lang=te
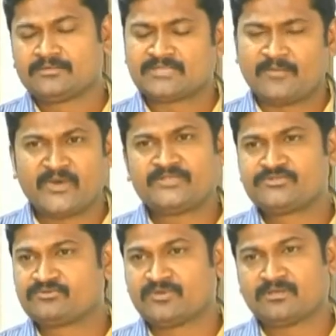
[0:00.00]

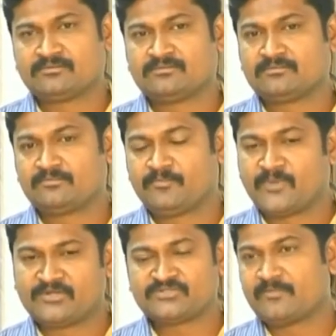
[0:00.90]
సంపాదించుకున్నాను
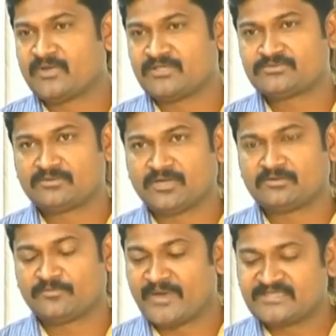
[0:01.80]
పట్టు సంపాదించుకున్నాను
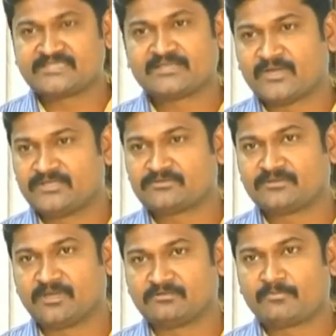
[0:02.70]
పైస
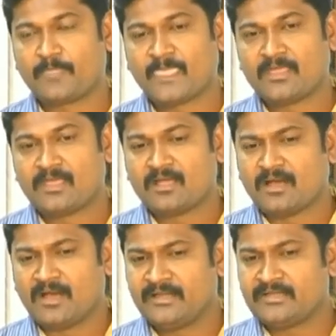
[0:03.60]
సంపాదించుకున్నాను
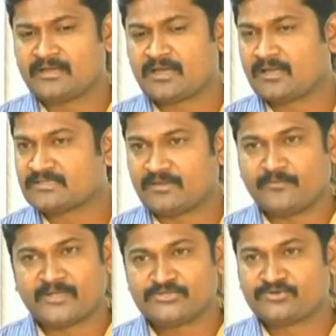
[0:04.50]
అన్ని రకాలుగా
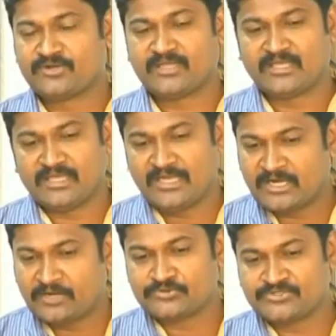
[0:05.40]
సంపాదించుకొని
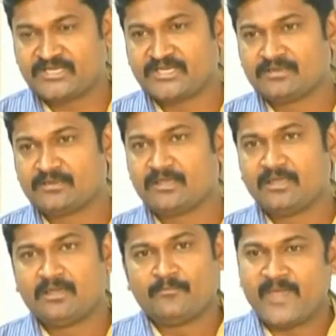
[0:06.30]
ఇక్కడికి వచ్చి
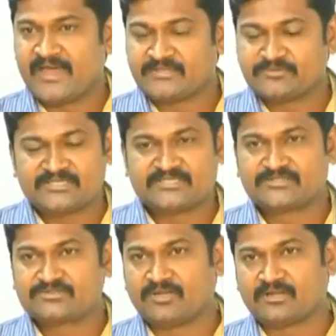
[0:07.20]
మ్యారేజ్ కూడా
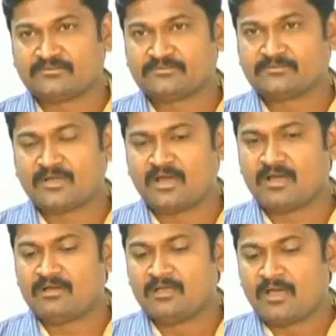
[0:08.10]
చేసుకున్నాను
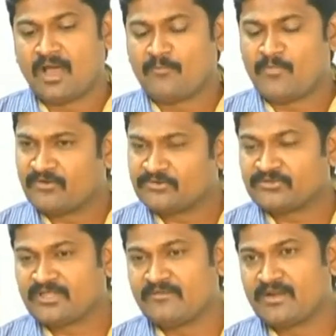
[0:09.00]

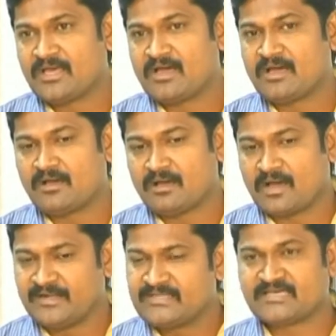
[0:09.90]
భగవంతుడి దయ వల్ల
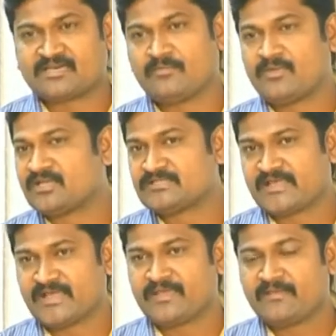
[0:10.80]
అన్నీ సక్రమంగా
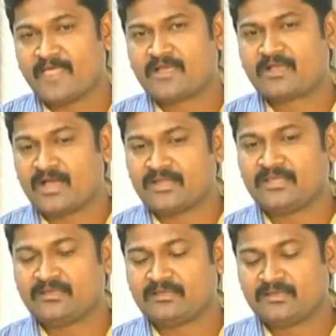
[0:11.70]
జరిగాయి కానీ
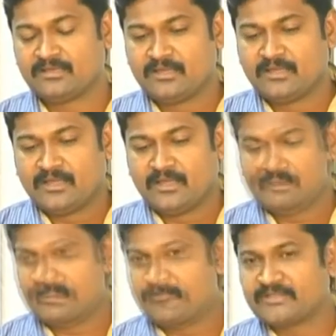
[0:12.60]

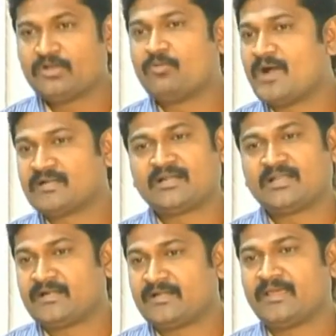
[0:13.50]
ఇద్దరు మందిలో
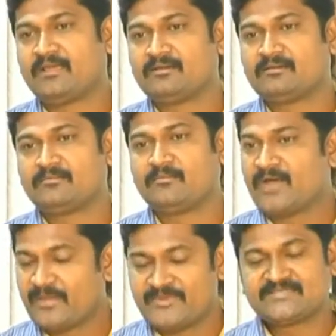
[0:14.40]
మాట్లాడాలంటే
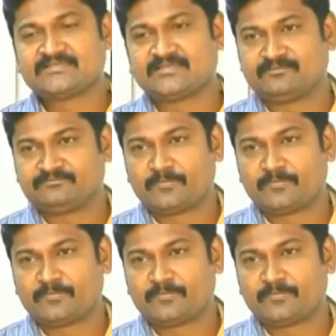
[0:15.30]
భయం వేసేస్తారు